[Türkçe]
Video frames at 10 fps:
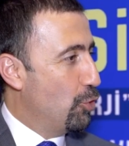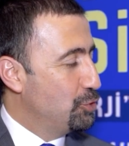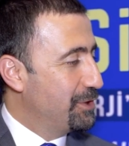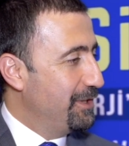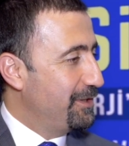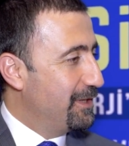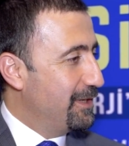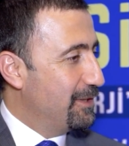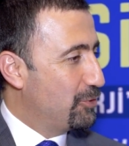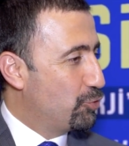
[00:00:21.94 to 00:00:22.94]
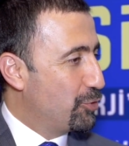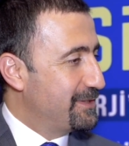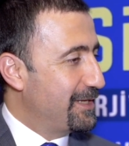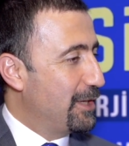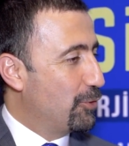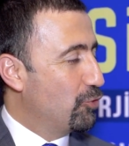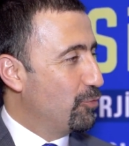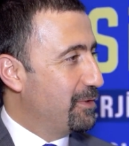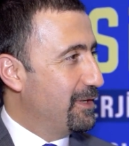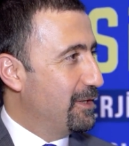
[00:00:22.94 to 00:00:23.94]
Öncelikle küresel
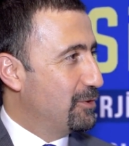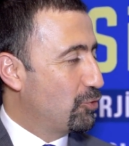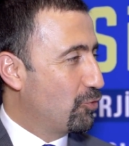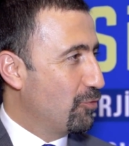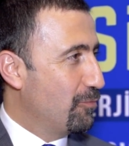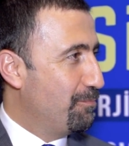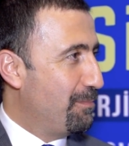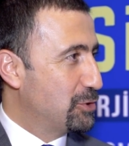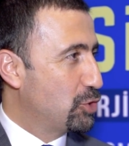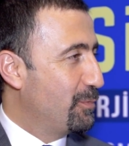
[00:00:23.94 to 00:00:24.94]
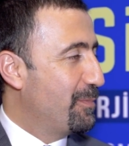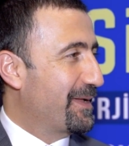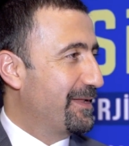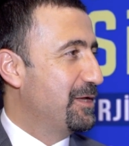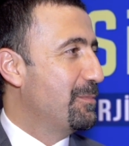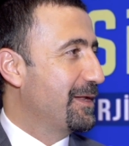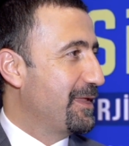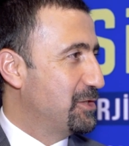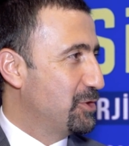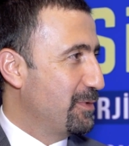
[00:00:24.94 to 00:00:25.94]
ekonomide çok majör bir paradigma
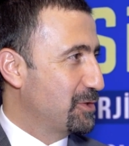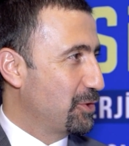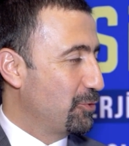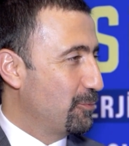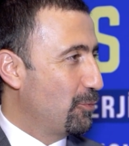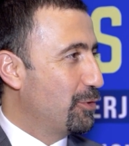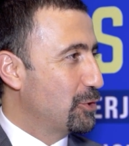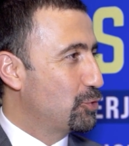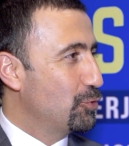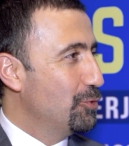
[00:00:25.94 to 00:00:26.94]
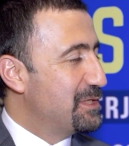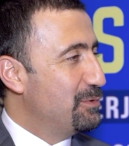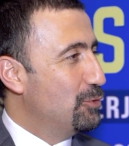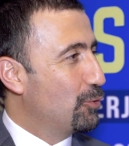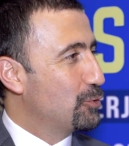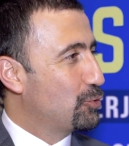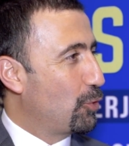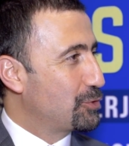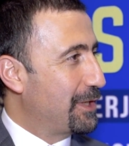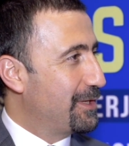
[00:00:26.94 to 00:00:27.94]
değişim yaşanıyor. O da şu, biz
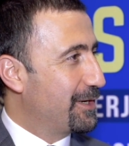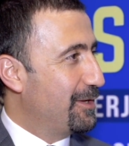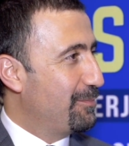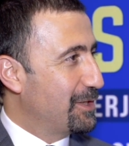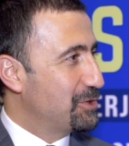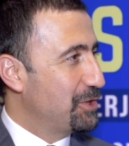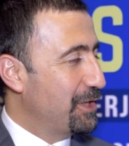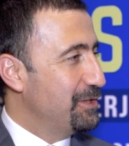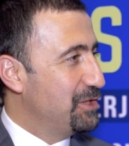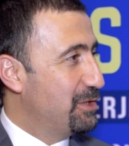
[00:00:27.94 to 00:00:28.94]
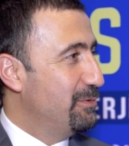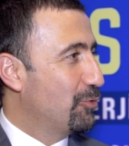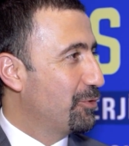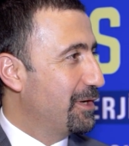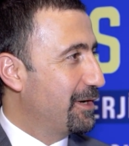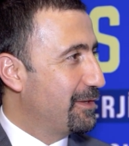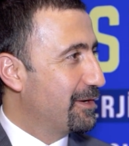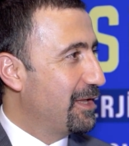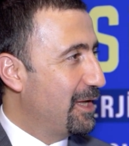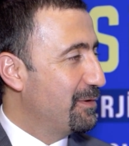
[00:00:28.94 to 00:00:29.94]
1990'lardan başlayan 2010'lara
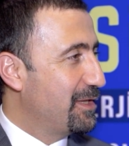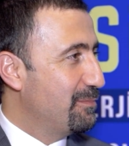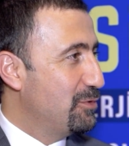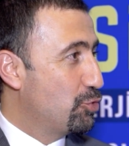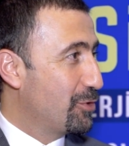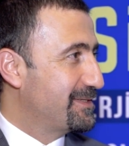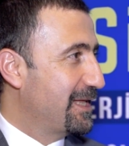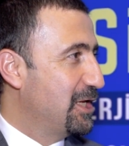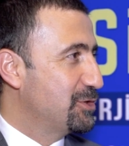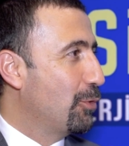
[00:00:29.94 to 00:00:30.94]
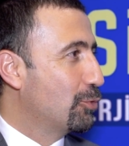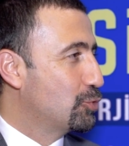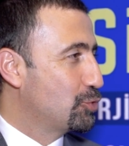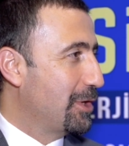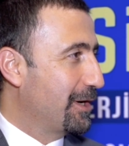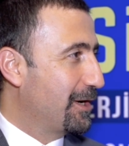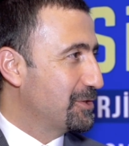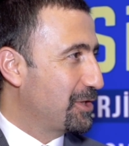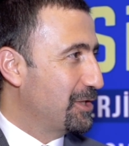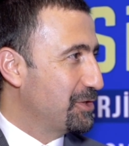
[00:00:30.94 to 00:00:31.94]
kadar devam eden bir küreselleşme olgusuyla
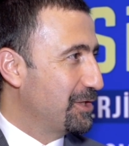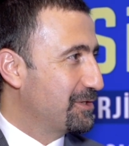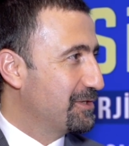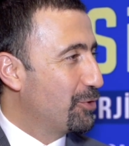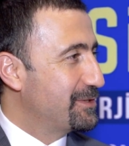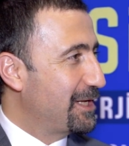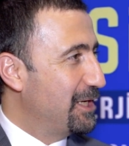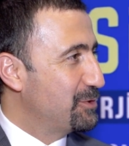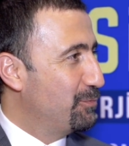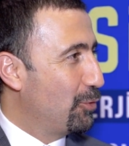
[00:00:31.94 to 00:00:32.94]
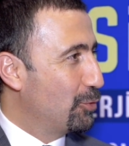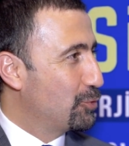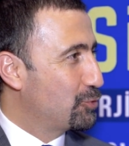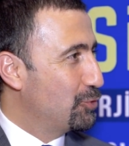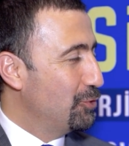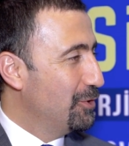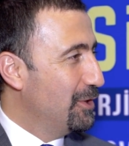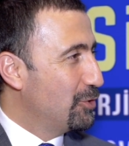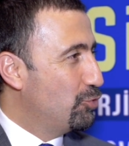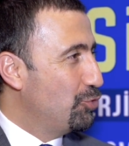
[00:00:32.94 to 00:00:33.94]
karşı karşıyaydık. Küreselleşme olgusu
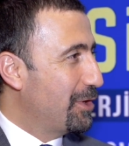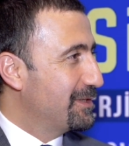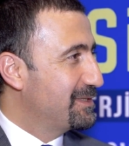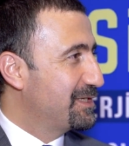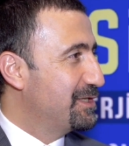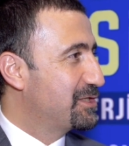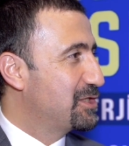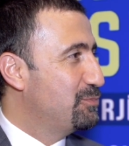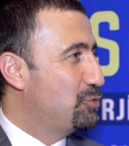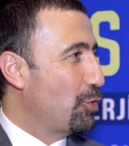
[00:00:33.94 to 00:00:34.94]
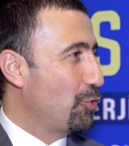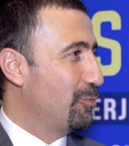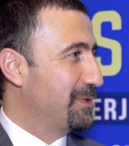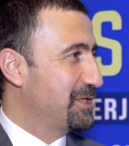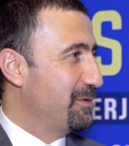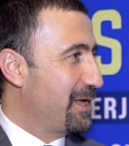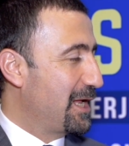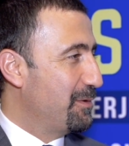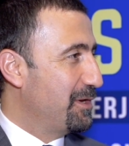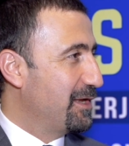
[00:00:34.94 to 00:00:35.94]
dünyanın sınırsız bir köy olmasını
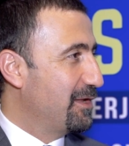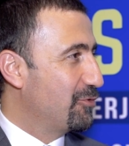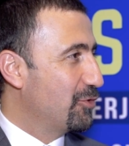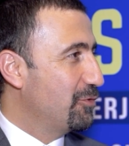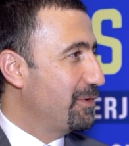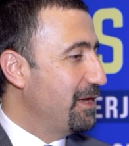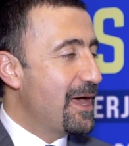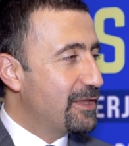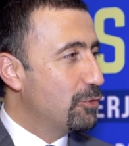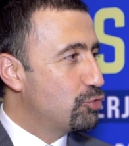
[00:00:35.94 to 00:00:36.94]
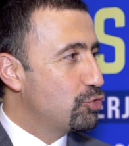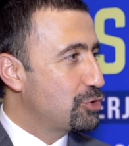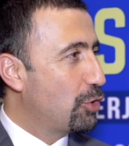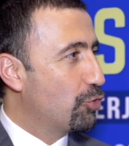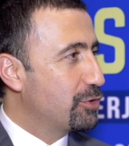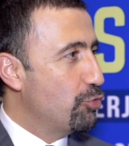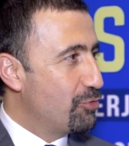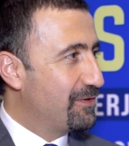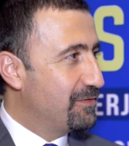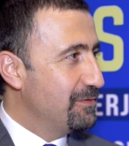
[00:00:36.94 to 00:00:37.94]
beraberine getiriyordu ve nerede ucuzsa orada
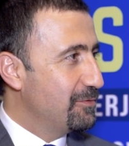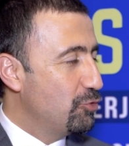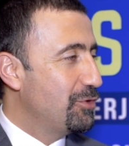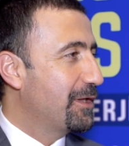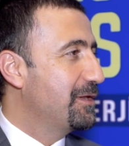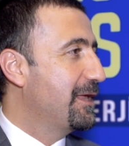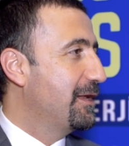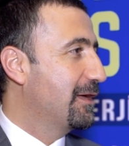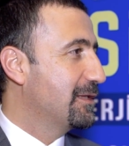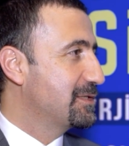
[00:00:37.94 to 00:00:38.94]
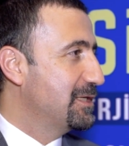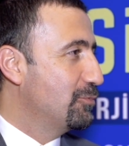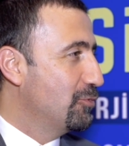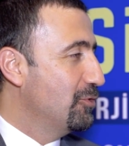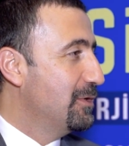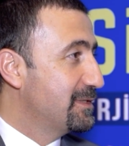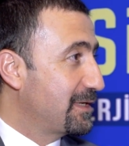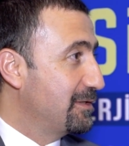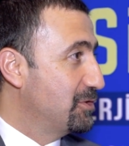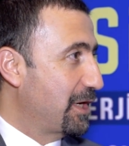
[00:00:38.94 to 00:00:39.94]
üretin, dünyanın geri kalasına bunu
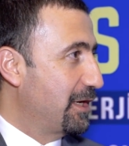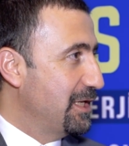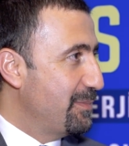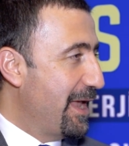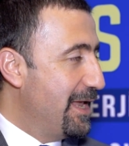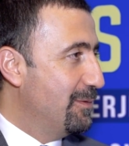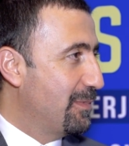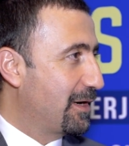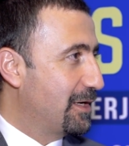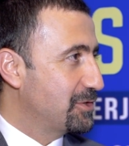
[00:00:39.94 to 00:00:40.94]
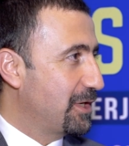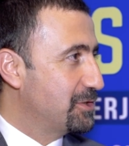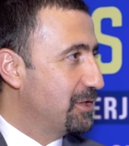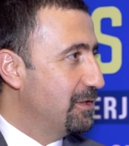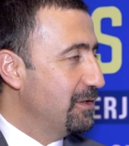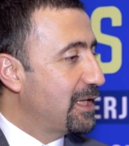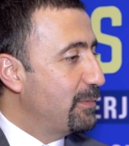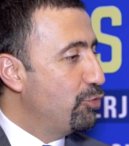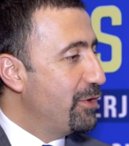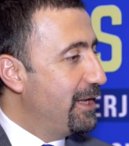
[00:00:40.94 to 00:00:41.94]
satın şeklinde bir eğilimle karşı karşıyaydık.
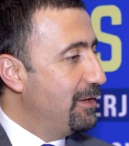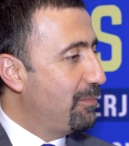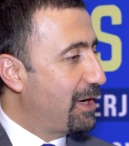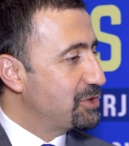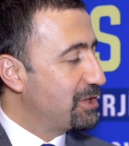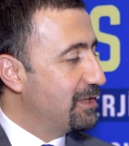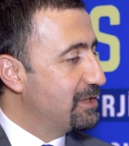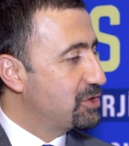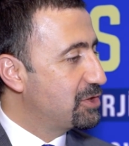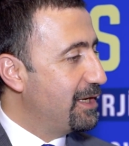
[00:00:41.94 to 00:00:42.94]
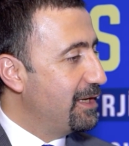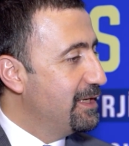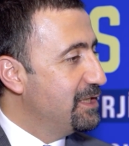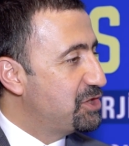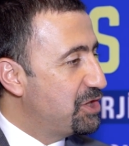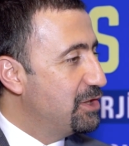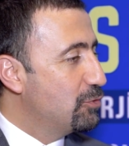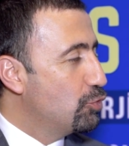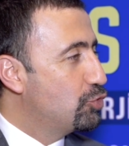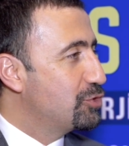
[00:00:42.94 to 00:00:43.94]
Tabii bu eğilim başlangıçta Çin'in
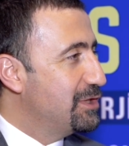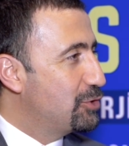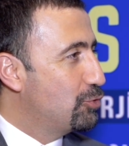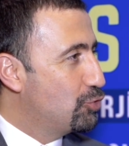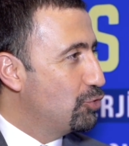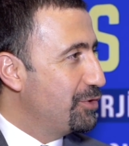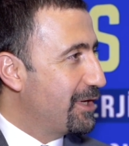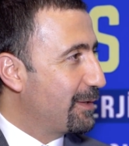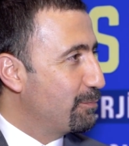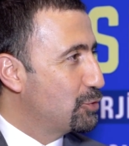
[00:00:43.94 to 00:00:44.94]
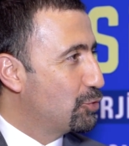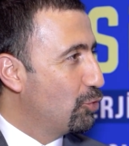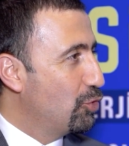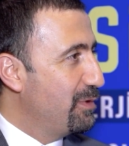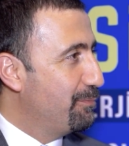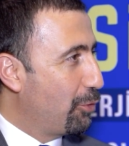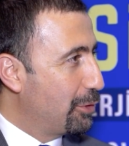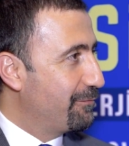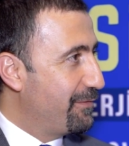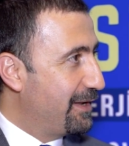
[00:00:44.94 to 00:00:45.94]
ucuz iş gücünün yaratmış olduğu bir
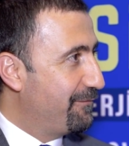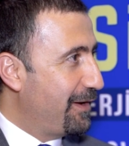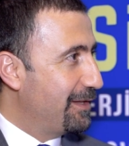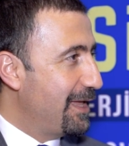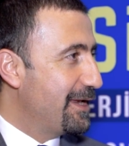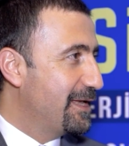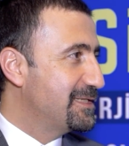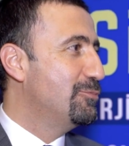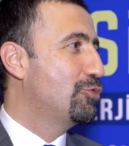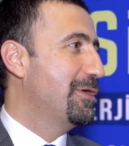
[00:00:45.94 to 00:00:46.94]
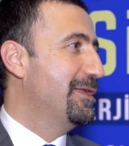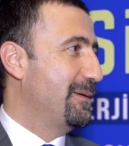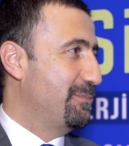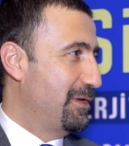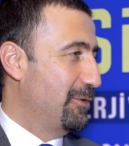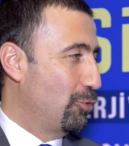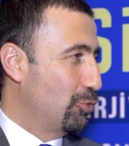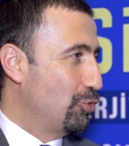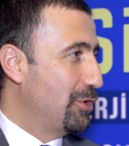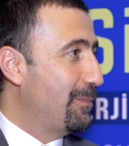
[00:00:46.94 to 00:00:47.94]
bolluk ve refahla herkesi mutlu eden bir
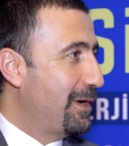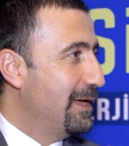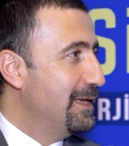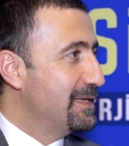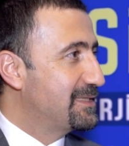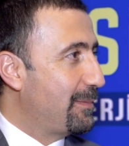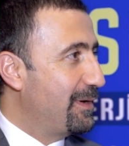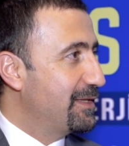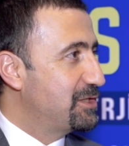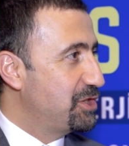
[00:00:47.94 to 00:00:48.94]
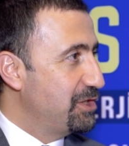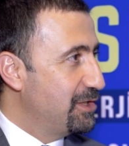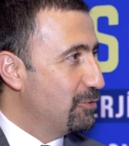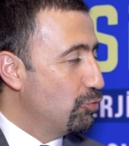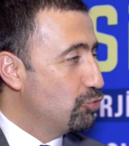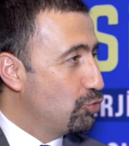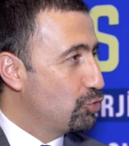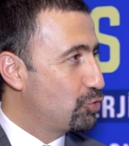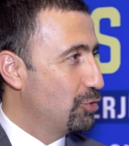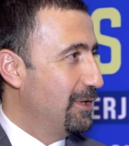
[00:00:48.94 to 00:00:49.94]
olguydu ama zamanla Çin'in
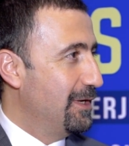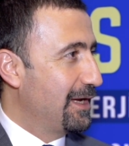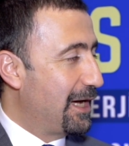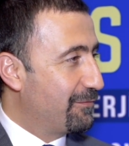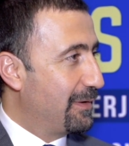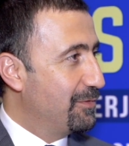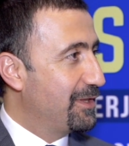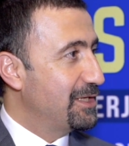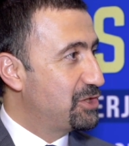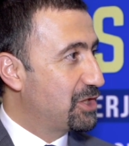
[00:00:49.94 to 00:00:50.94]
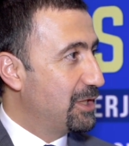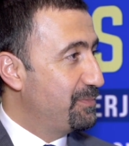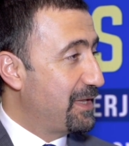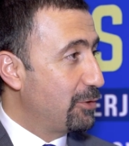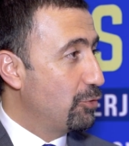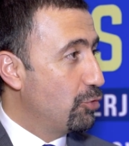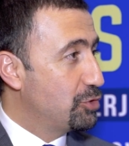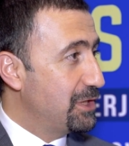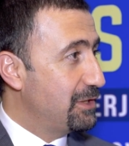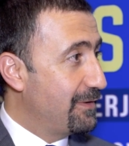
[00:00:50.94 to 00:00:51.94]
ucuz kavramından çıkıp
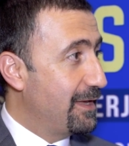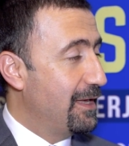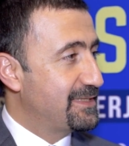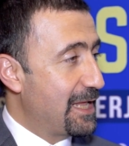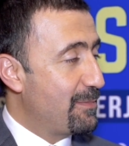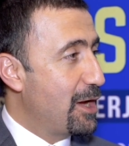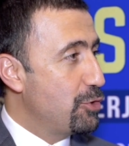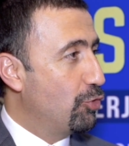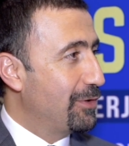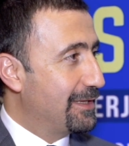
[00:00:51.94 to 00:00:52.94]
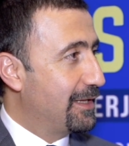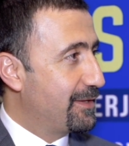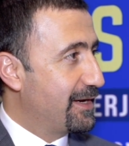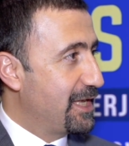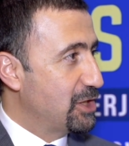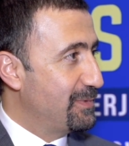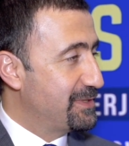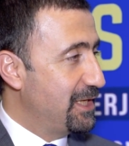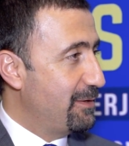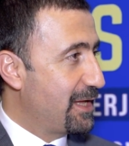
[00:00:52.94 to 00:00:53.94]
teknolojik ve sermaye yoğun alanlara
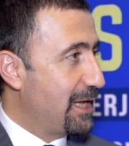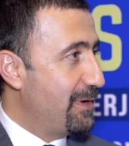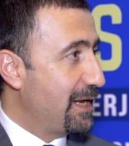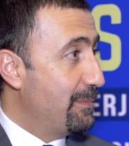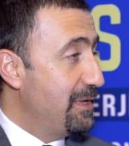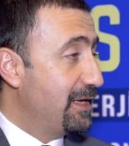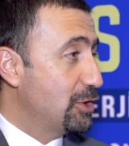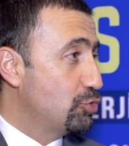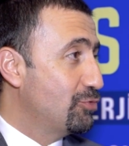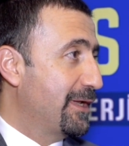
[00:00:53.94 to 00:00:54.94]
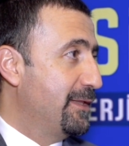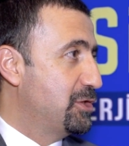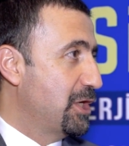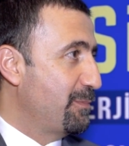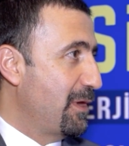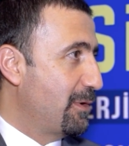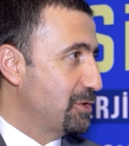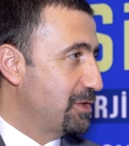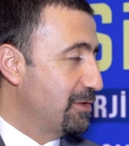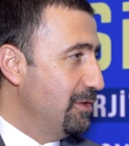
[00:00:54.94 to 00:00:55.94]
geçmesiyle beraber Amerika şundan endişe etmeye
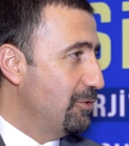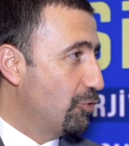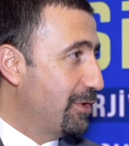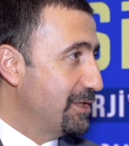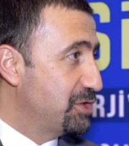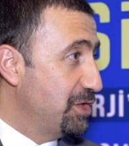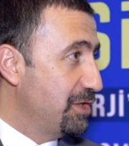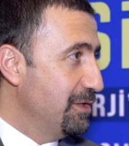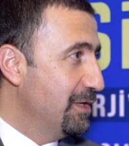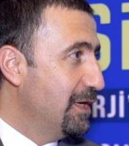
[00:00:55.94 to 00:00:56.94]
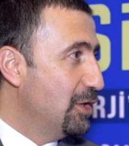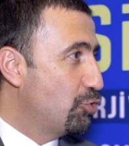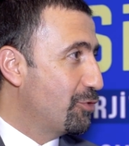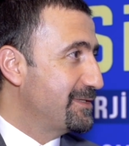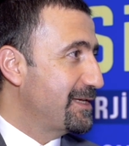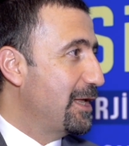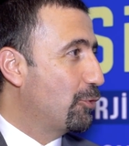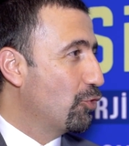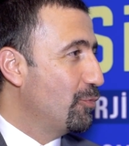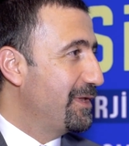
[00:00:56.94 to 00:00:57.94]
başladı. O da Çin'in küresel
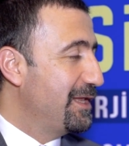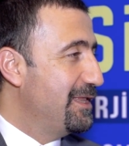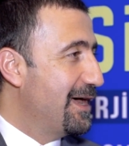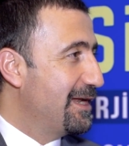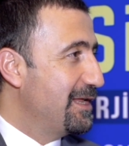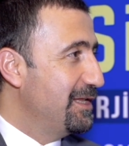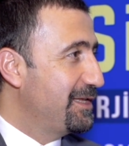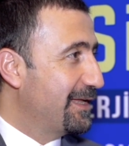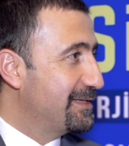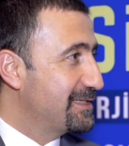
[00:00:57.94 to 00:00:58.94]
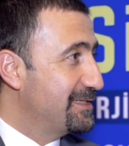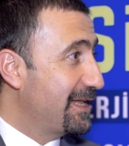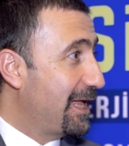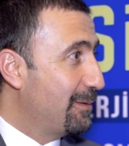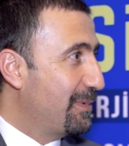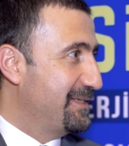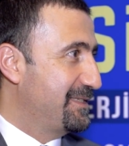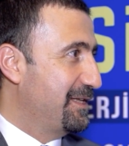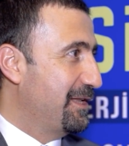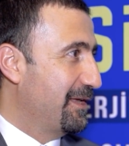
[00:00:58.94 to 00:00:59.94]
ekonomik liderliğini kendisinden alma
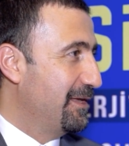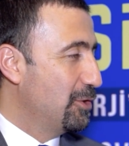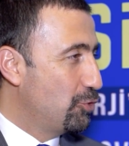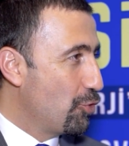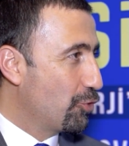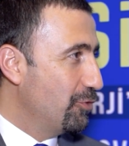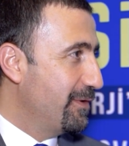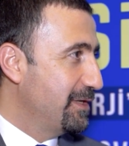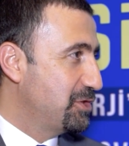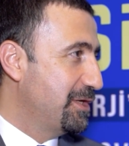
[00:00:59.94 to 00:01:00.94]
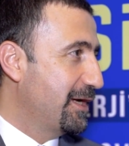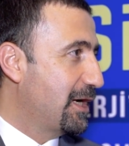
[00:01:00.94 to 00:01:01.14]
riskini gördü ve Çin'e